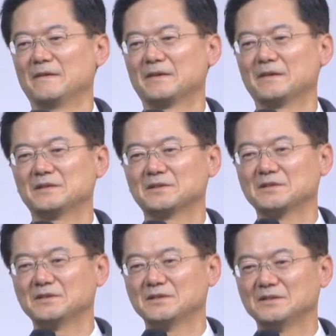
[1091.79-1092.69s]
그래서
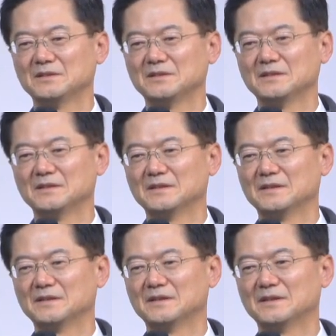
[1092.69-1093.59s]
그
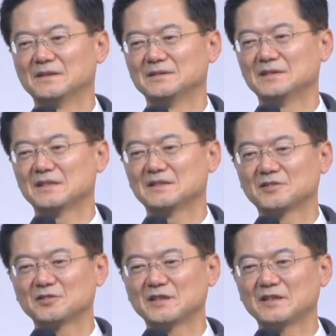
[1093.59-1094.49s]
어, 의사
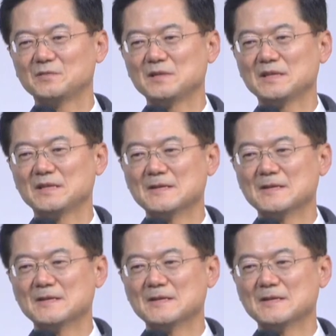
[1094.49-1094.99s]
선교사님이